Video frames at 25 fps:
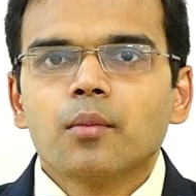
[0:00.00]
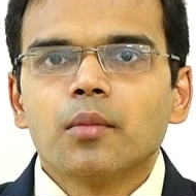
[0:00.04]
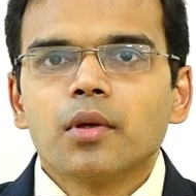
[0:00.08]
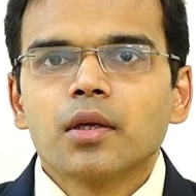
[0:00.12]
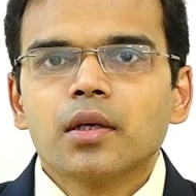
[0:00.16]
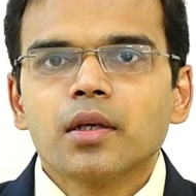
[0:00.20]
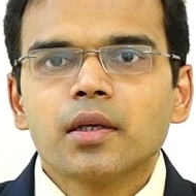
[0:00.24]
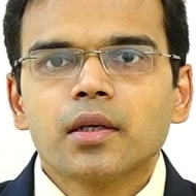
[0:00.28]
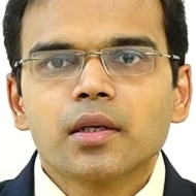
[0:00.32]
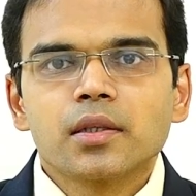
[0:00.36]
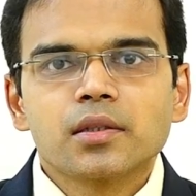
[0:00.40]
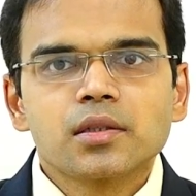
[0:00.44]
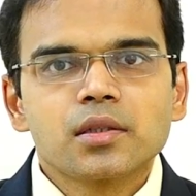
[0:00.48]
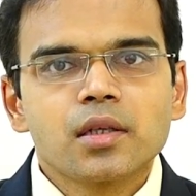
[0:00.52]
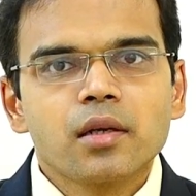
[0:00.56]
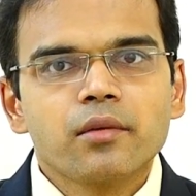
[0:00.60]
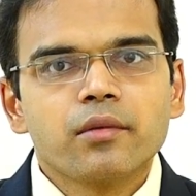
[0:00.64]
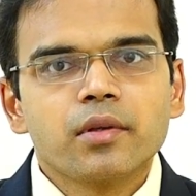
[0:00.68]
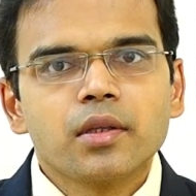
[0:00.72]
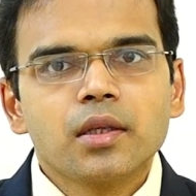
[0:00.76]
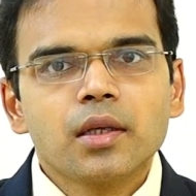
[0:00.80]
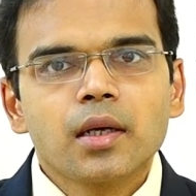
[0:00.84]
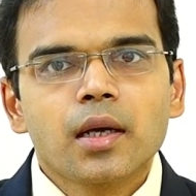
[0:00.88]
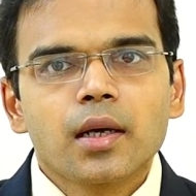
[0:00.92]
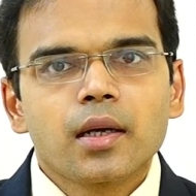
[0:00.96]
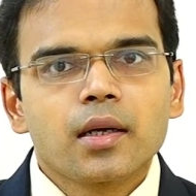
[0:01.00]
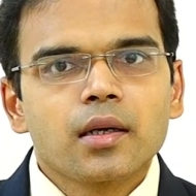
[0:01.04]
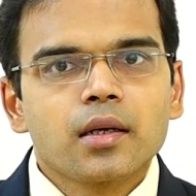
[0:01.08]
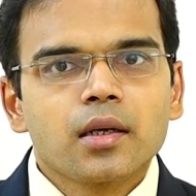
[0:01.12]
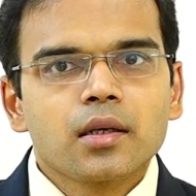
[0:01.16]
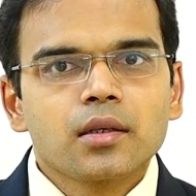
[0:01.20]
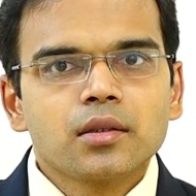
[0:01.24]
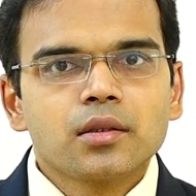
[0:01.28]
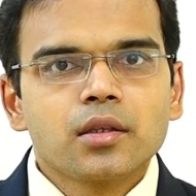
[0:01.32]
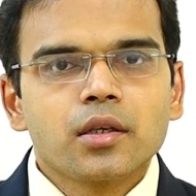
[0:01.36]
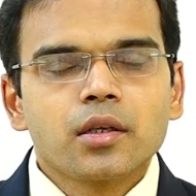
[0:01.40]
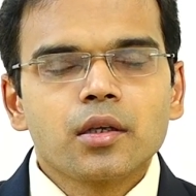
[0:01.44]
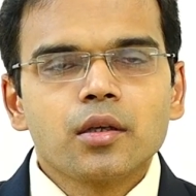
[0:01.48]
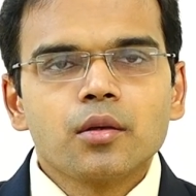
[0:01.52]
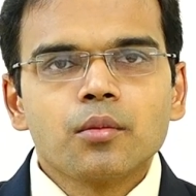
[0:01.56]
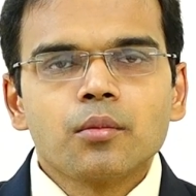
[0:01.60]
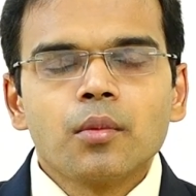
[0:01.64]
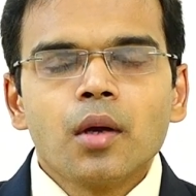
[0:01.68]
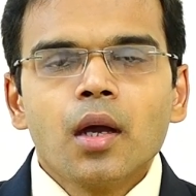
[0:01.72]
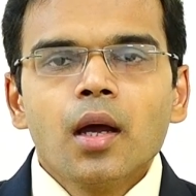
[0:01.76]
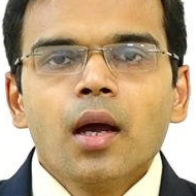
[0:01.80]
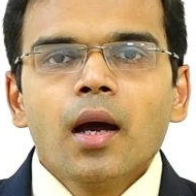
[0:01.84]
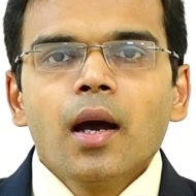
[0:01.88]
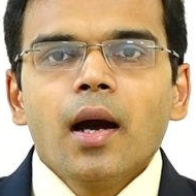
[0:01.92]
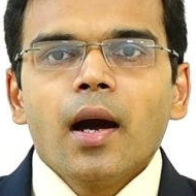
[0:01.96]
நம்மளுக்கு டெஸ்ட்டில் வந்து கரெக்டாக தெரியும்
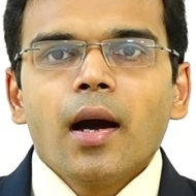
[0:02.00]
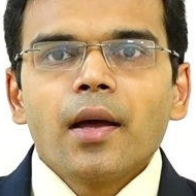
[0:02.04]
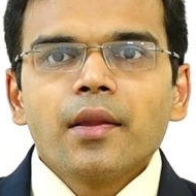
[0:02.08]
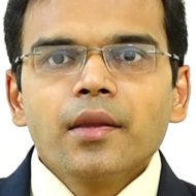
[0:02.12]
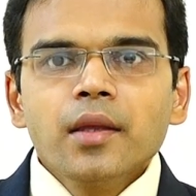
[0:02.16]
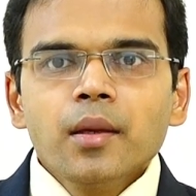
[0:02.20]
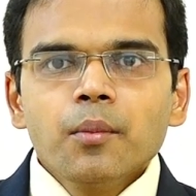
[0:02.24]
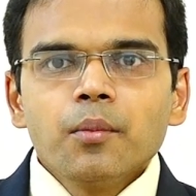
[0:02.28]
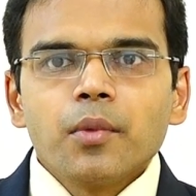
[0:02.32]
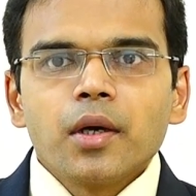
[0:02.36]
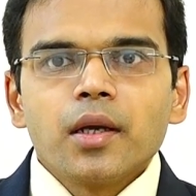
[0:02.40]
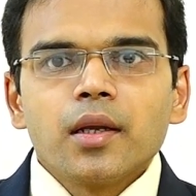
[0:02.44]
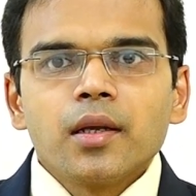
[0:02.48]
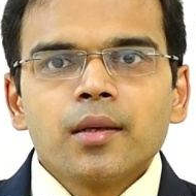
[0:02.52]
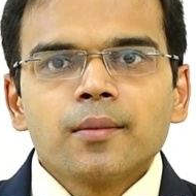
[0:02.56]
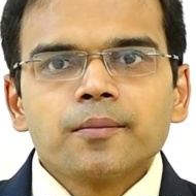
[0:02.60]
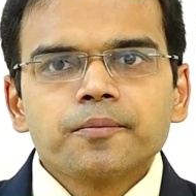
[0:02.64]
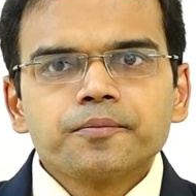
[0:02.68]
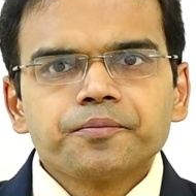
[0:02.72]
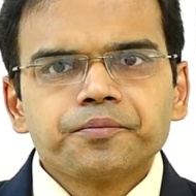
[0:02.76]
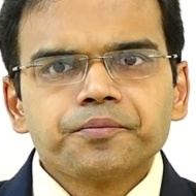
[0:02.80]
அதே மாதிரி